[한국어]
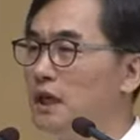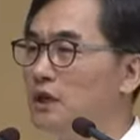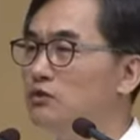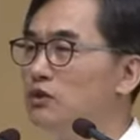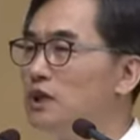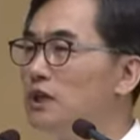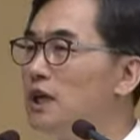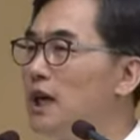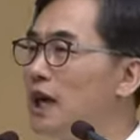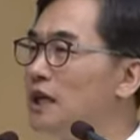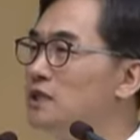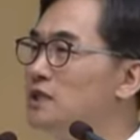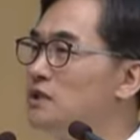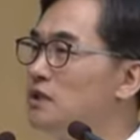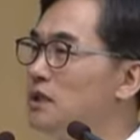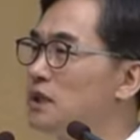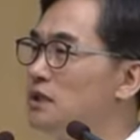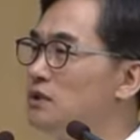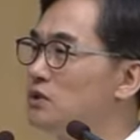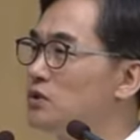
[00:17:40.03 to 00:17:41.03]
우리를
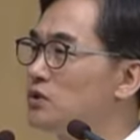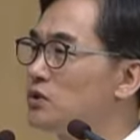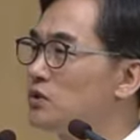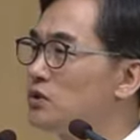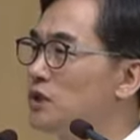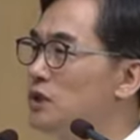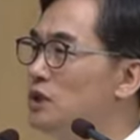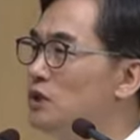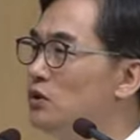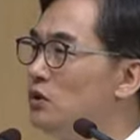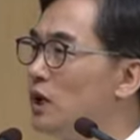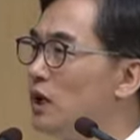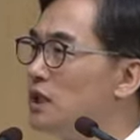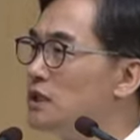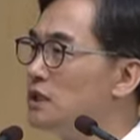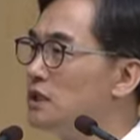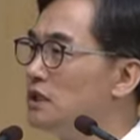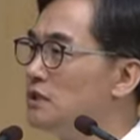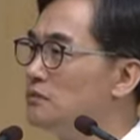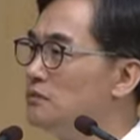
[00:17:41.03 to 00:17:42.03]
안전한 곳으로
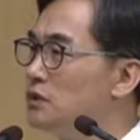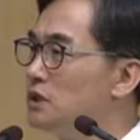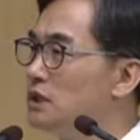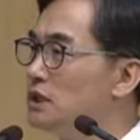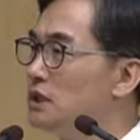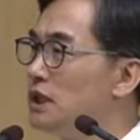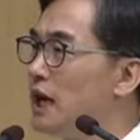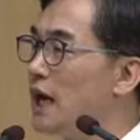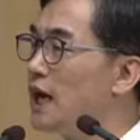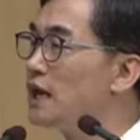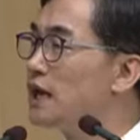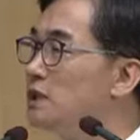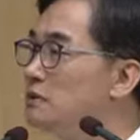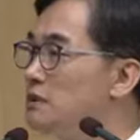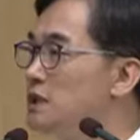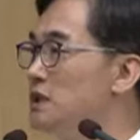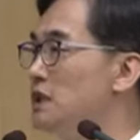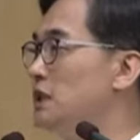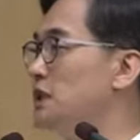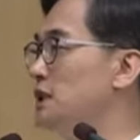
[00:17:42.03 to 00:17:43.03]
인도하시는 분이 그
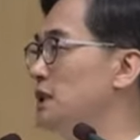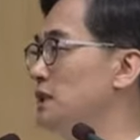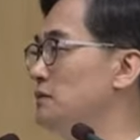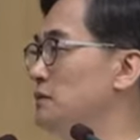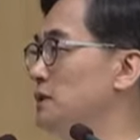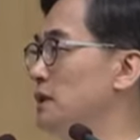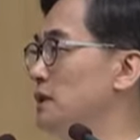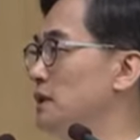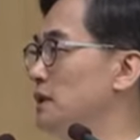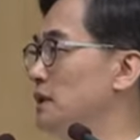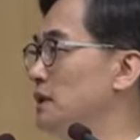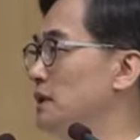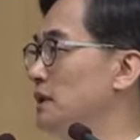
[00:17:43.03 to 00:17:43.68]
하나님이시기 때문에